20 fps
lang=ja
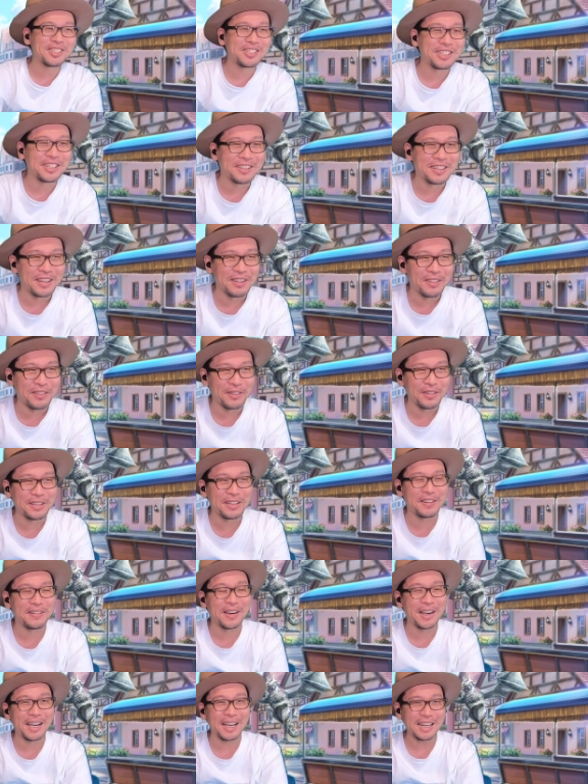と言っていいのか、ここに
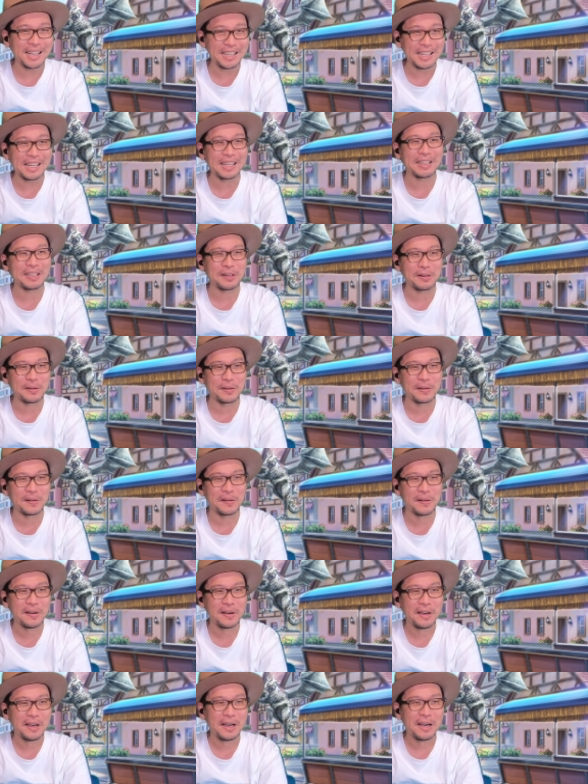はわからないけど、
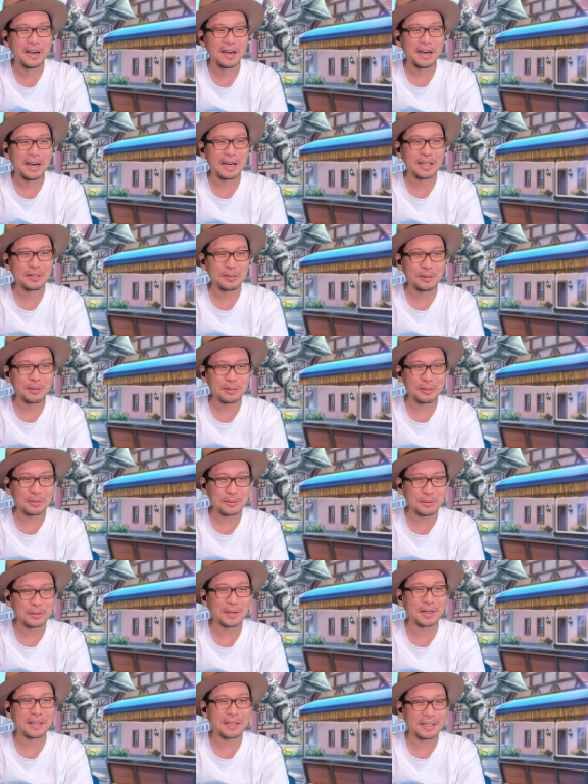あの
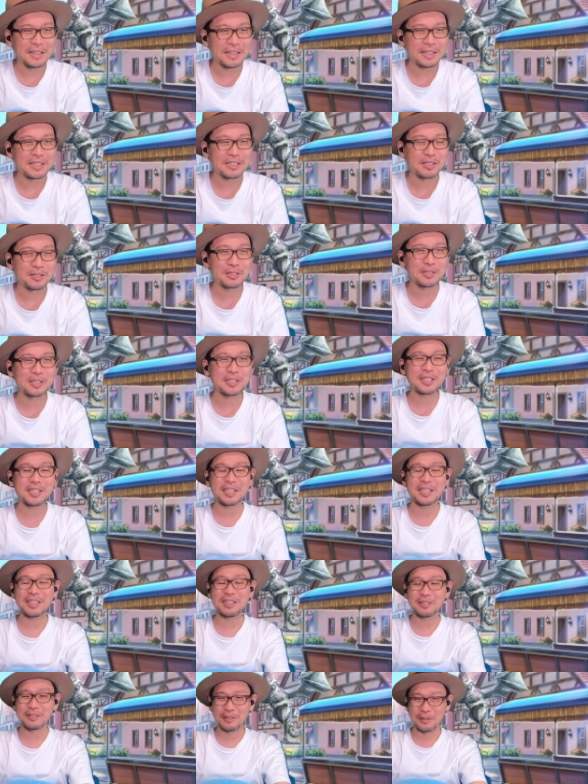男がね、その
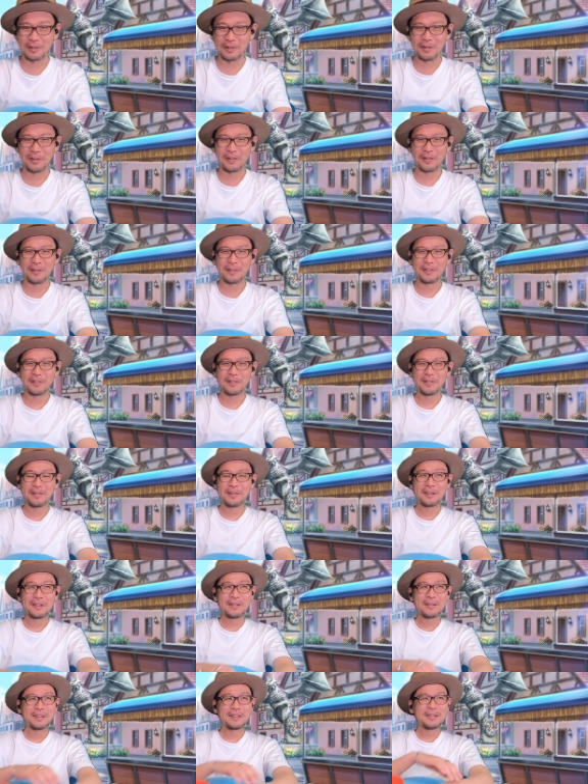スキルを
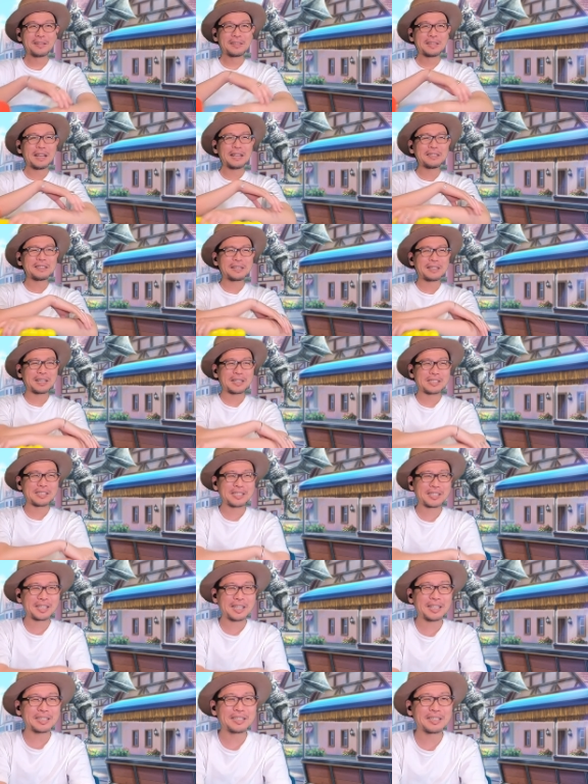何か
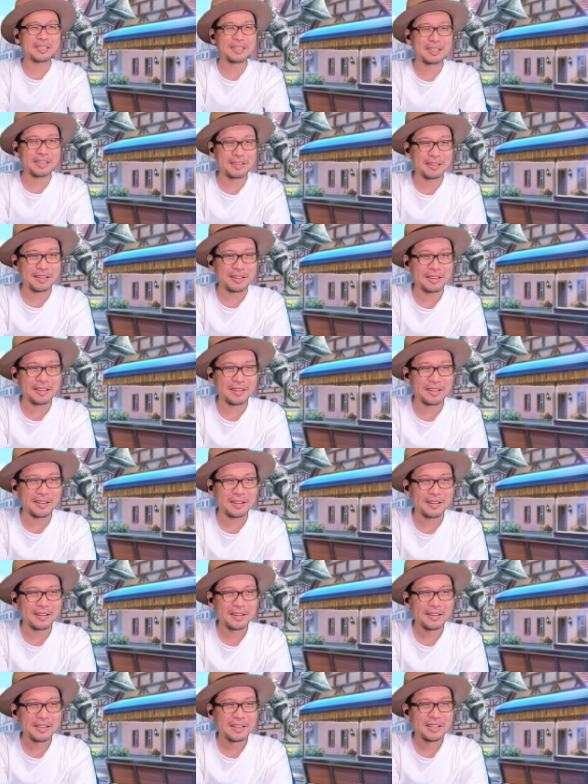使っ
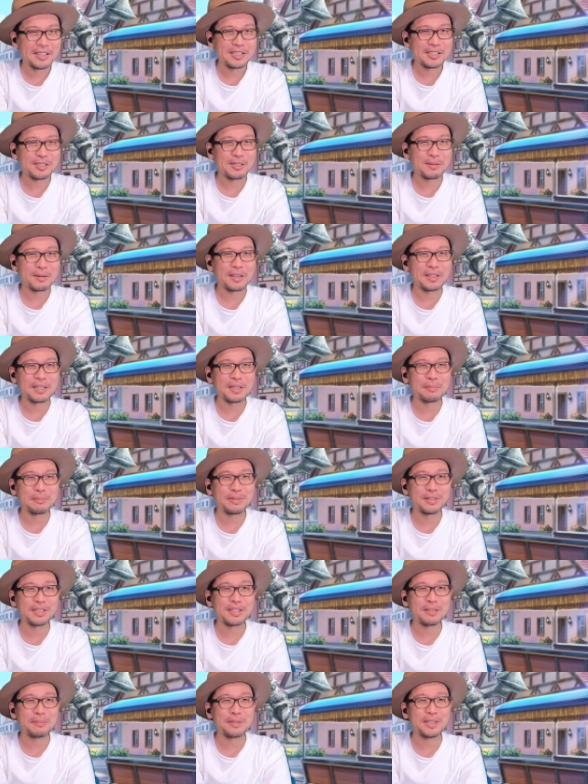て、空に
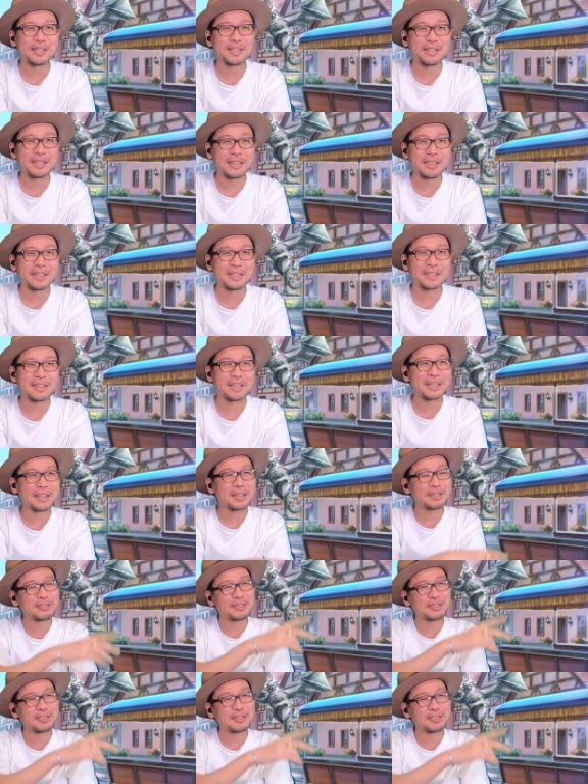不気味なね、なんか